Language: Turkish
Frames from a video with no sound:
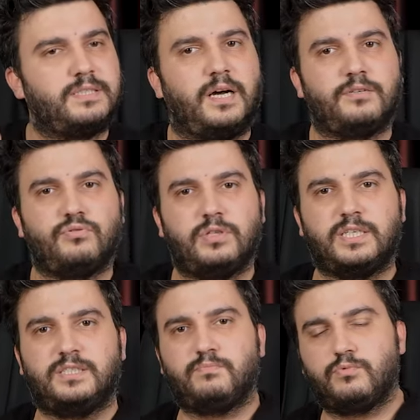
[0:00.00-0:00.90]
sağa sola
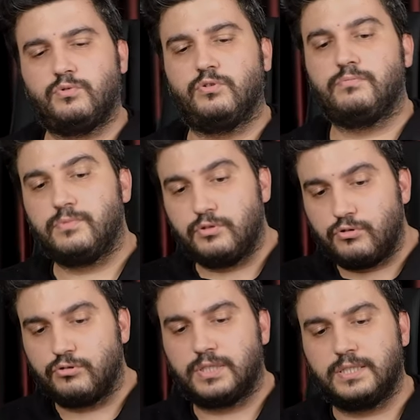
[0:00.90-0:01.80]
gezip duruyorum
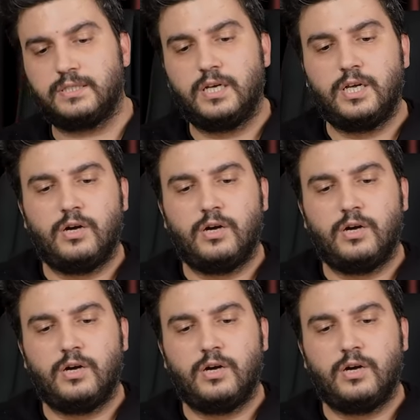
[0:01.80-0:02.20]
diyorsanız